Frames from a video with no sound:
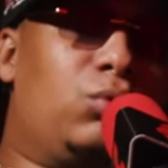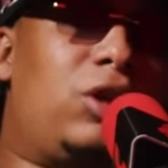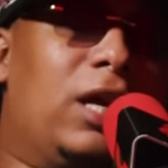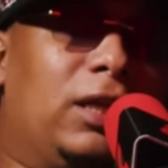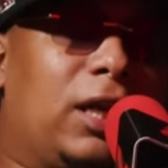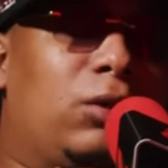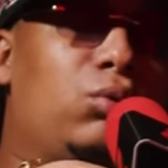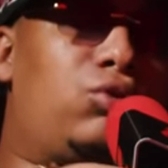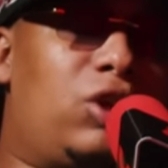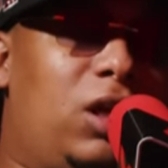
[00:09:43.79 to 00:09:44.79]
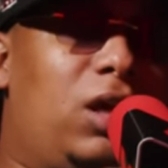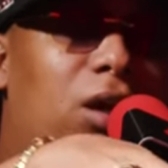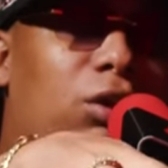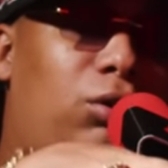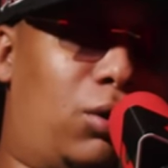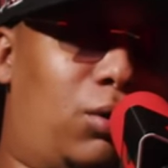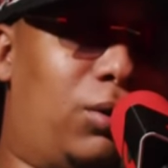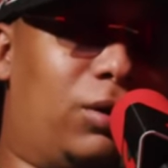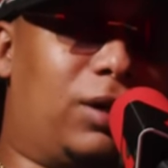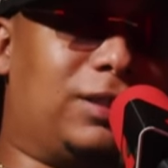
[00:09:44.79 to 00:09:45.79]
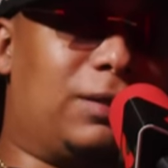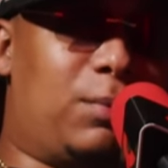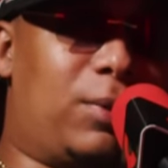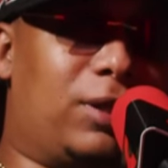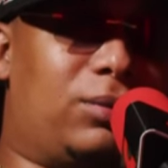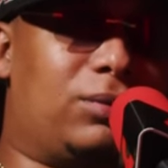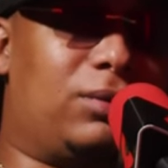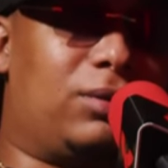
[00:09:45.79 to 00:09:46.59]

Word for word: tú sientes que tú sí y el otro no en ese momento.